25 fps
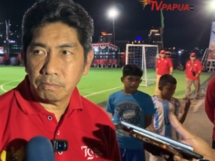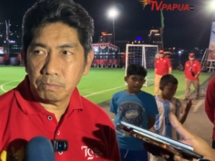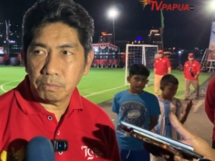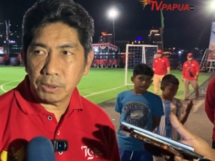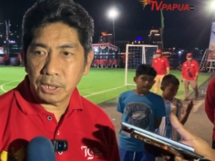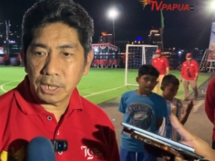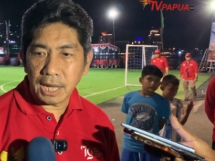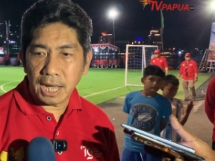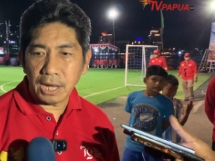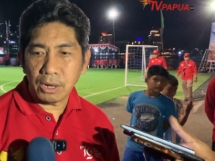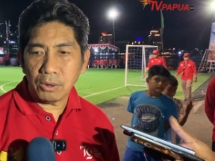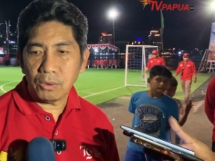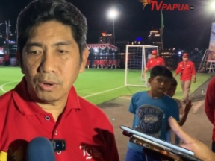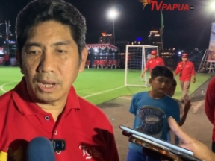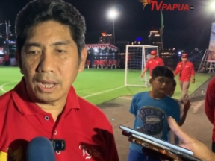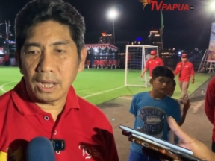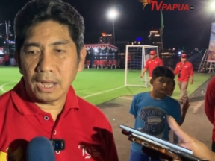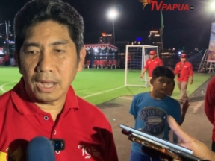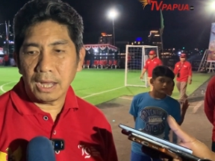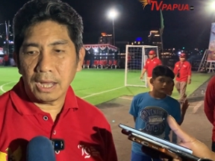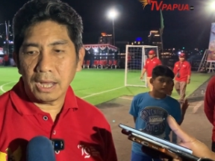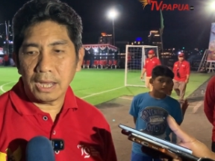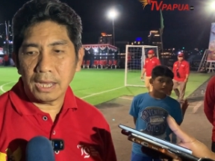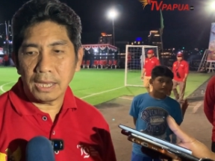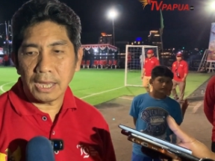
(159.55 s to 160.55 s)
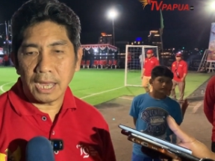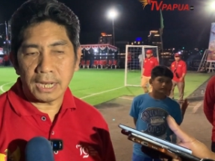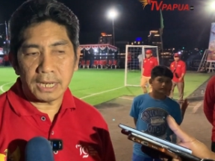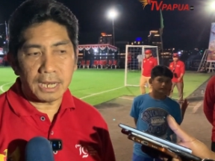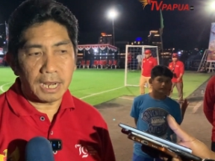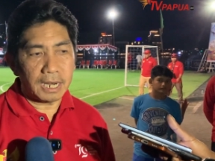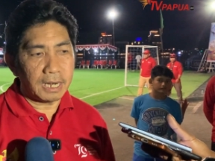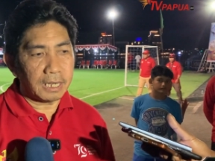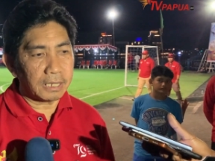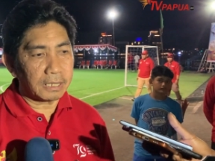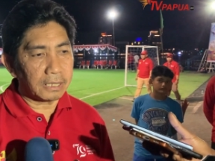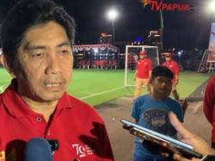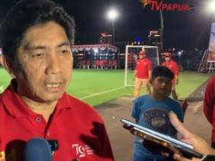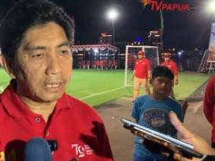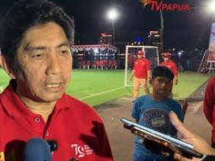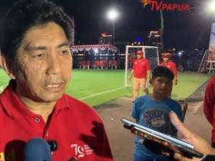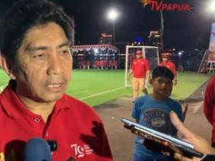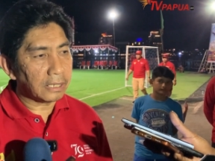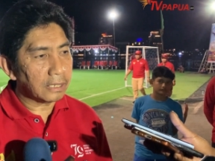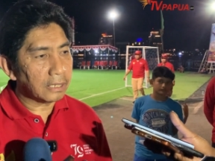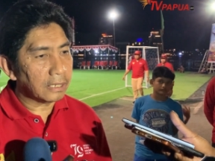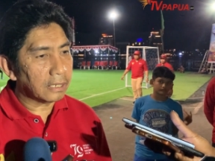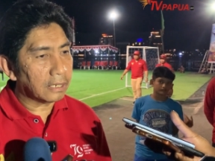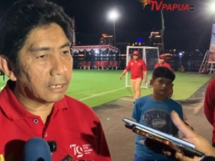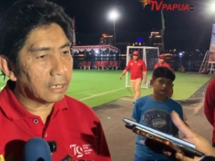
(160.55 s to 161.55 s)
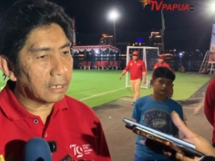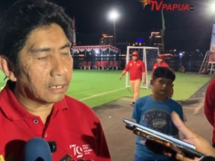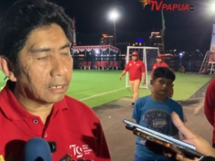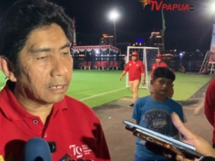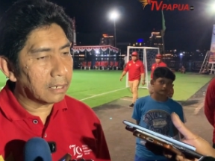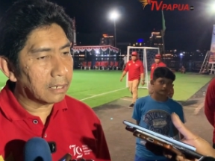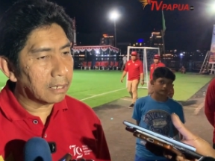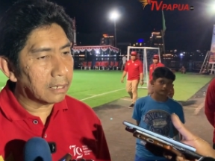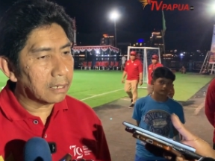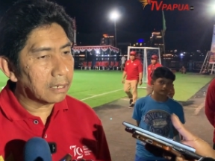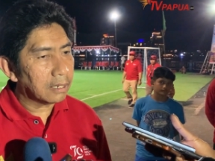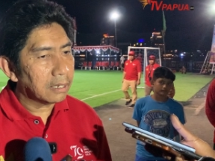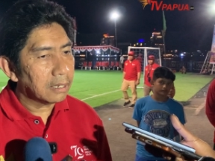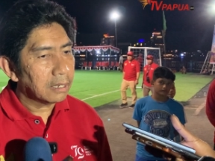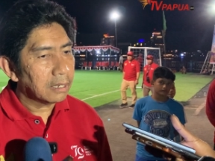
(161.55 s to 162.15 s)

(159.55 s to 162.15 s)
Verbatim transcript: pegawai anak-anak dari uh,